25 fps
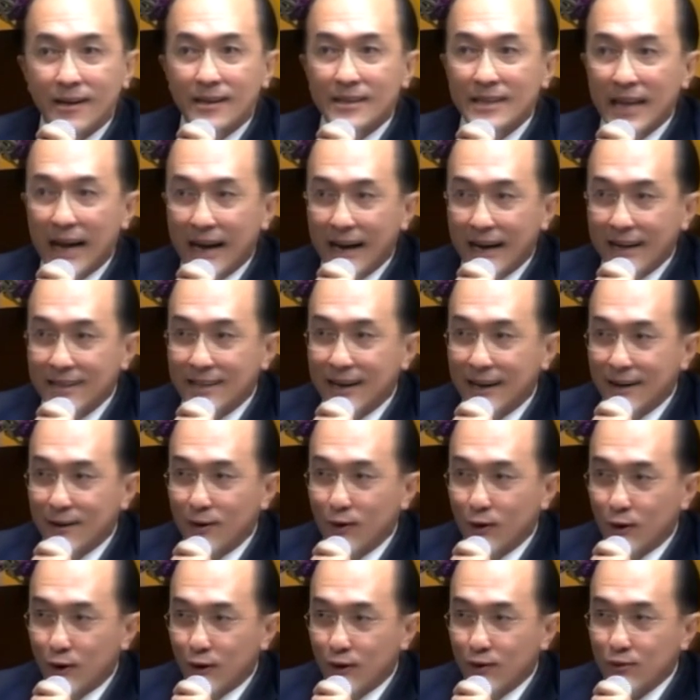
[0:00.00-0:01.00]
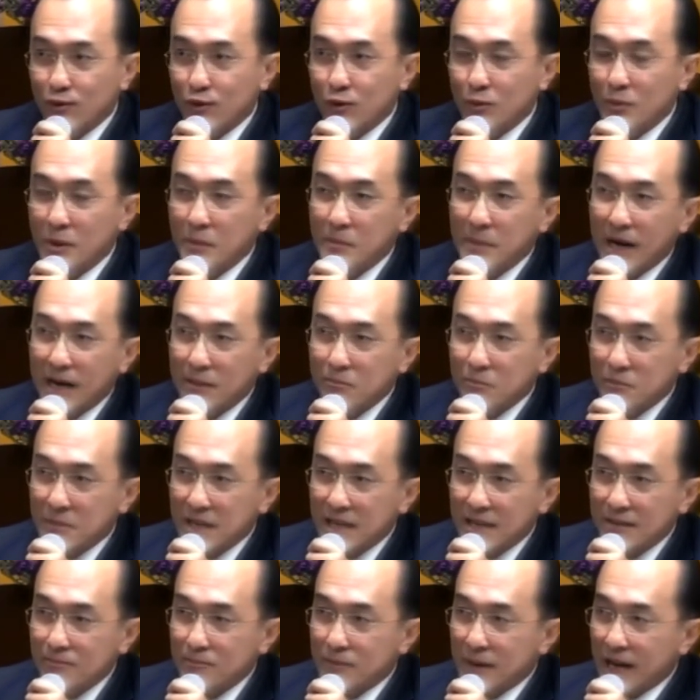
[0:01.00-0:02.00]
ถ้าทั้งโลกอยู่ประมาณ
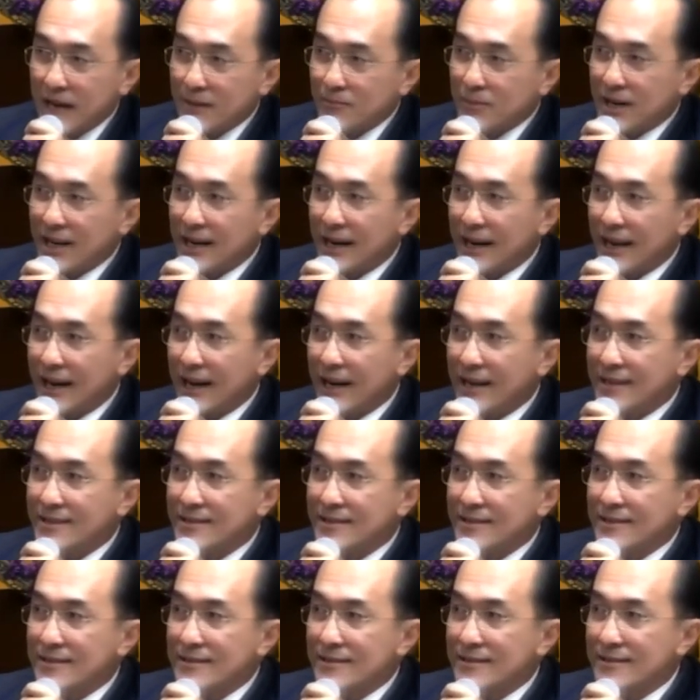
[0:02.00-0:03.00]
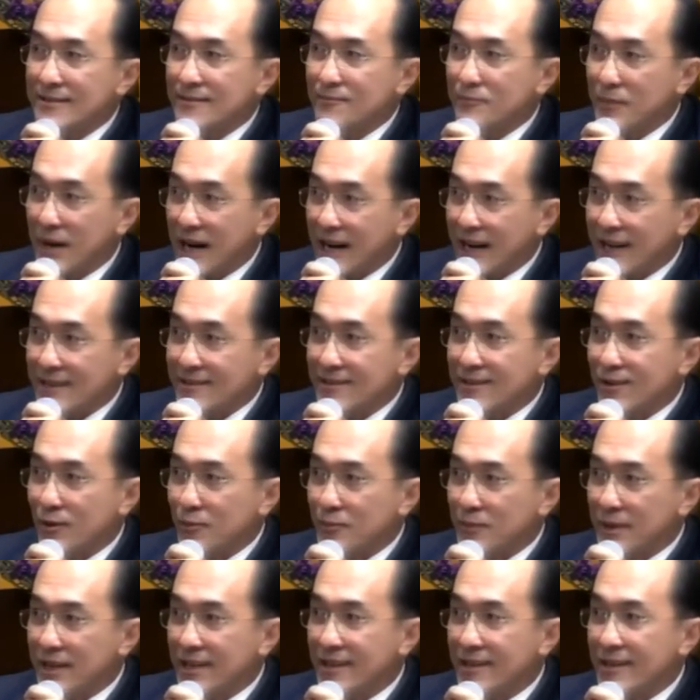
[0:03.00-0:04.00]
18,000 ล้านบาทต่อ
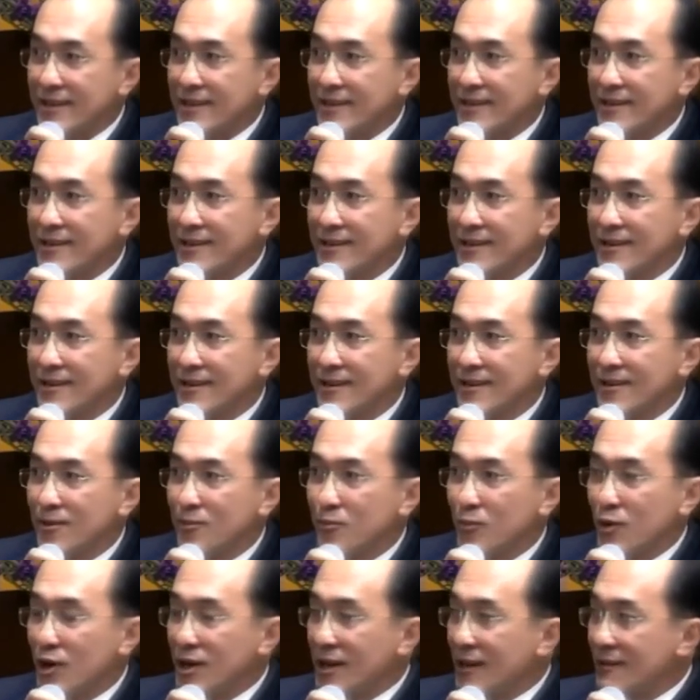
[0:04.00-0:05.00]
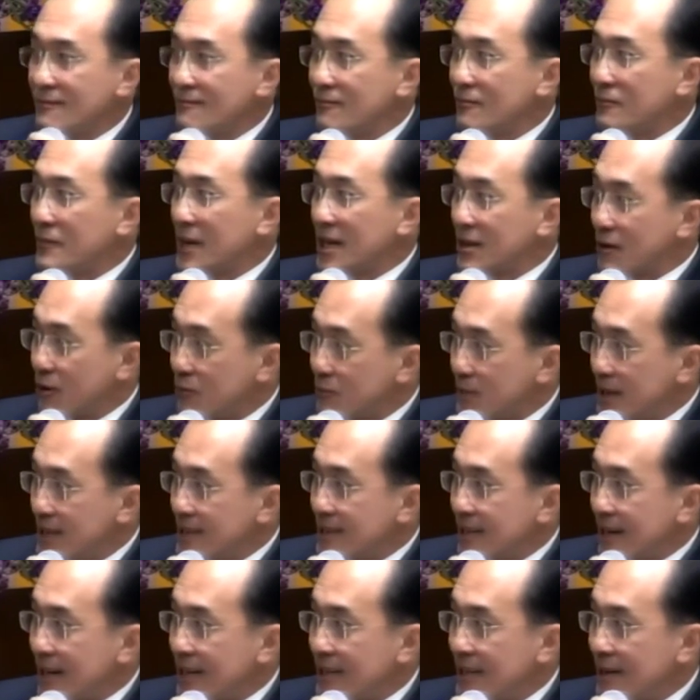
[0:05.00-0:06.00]
ปี เพราะฉะนั้นมันก็มี
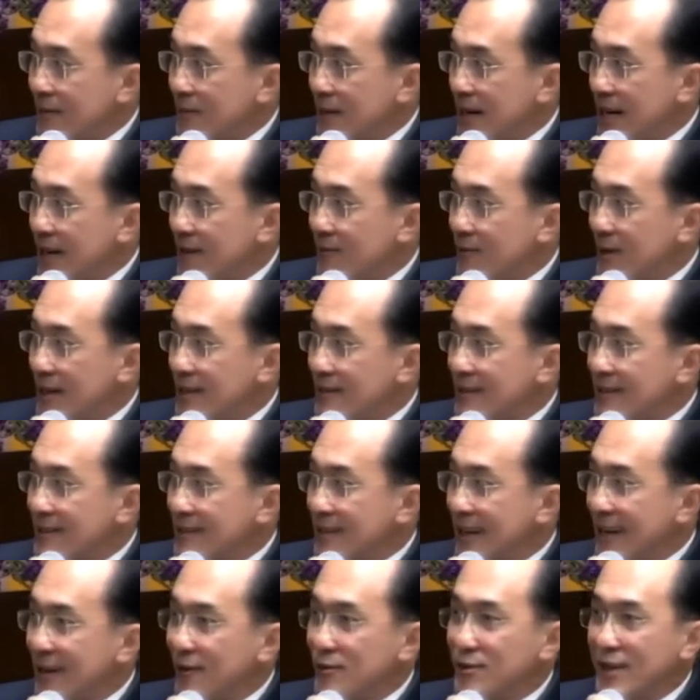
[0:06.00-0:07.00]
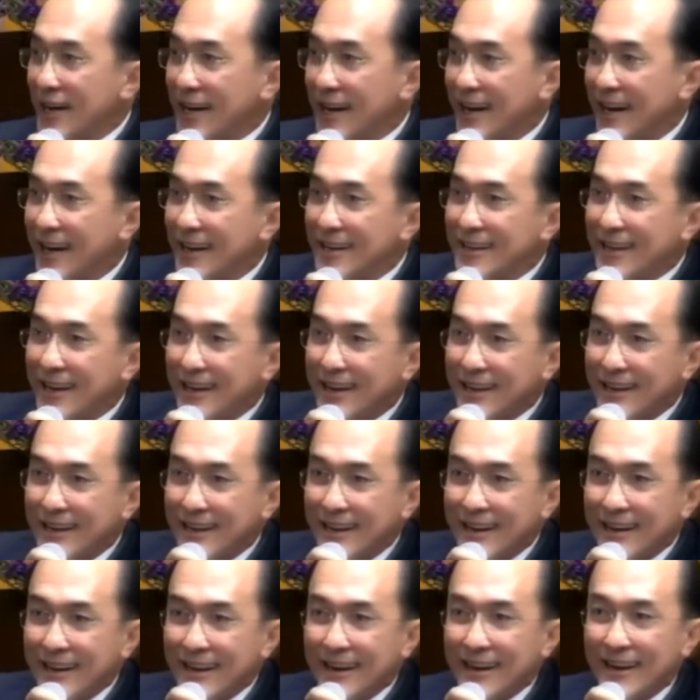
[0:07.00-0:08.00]
ศักยภาพว่าถ้าเราจะขายแค่
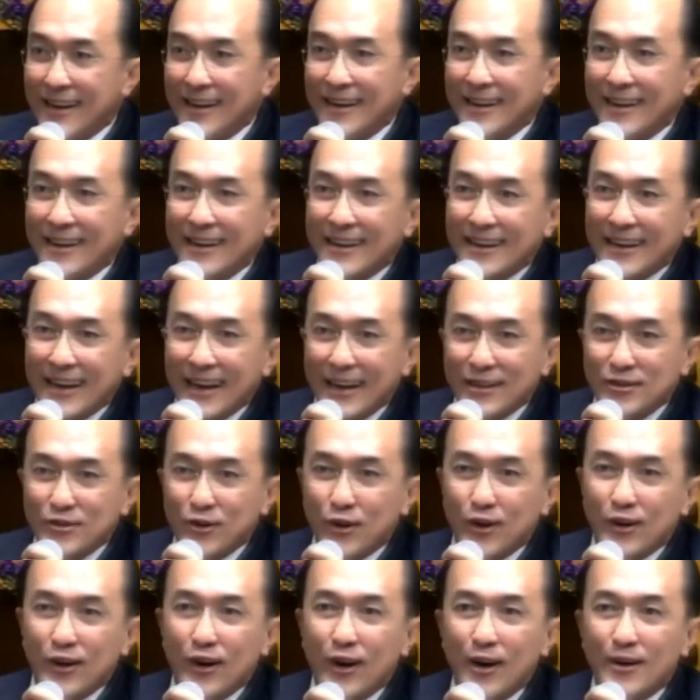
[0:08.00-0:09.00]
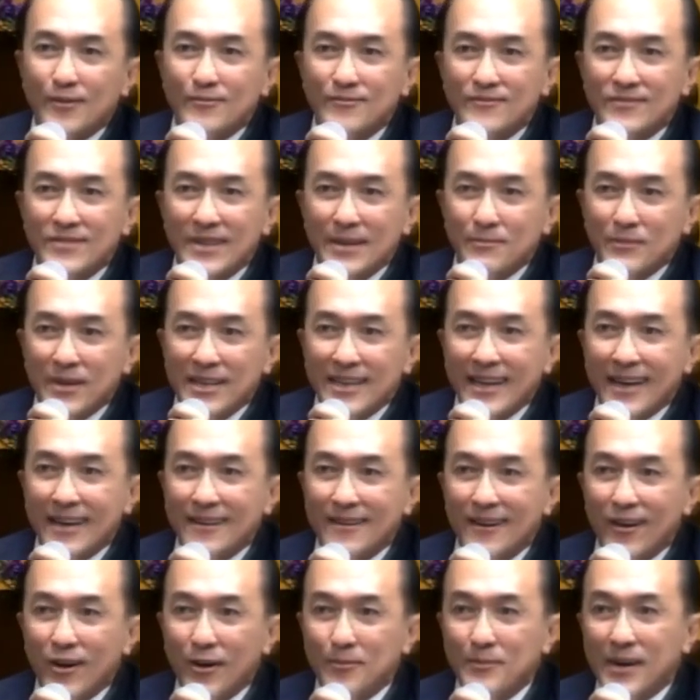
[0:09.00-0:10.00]
แค่โซนรอบสิบประเทศ
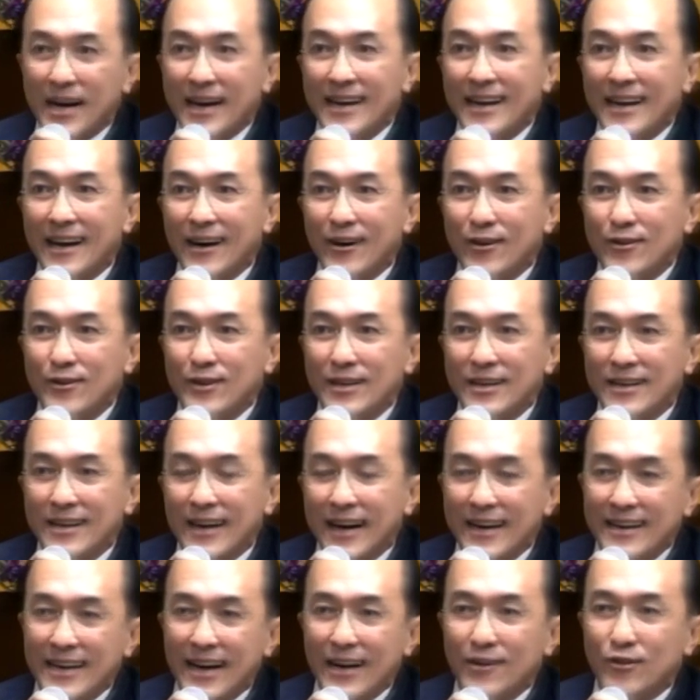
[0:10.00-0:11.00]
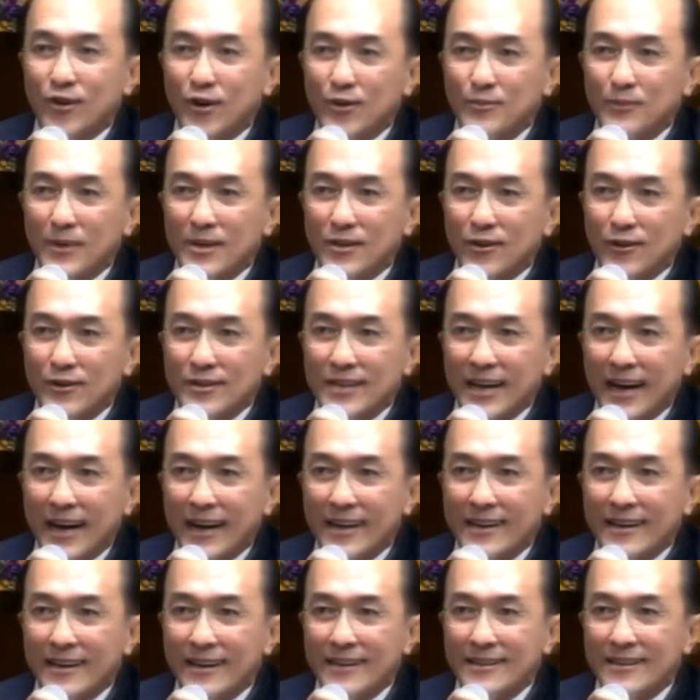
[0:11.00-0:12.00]
รอบบ้านเรา หรืออนาคตมันต้องใช้
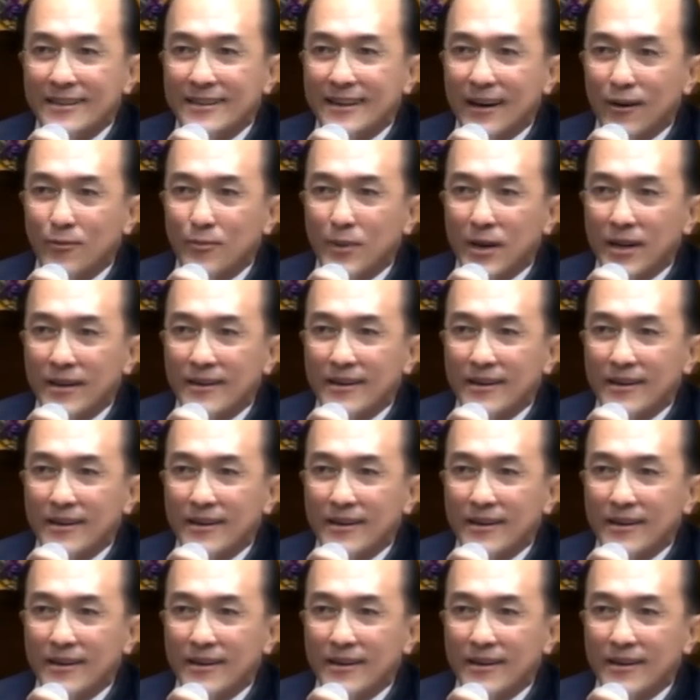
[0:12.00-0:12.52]
หรือเราไป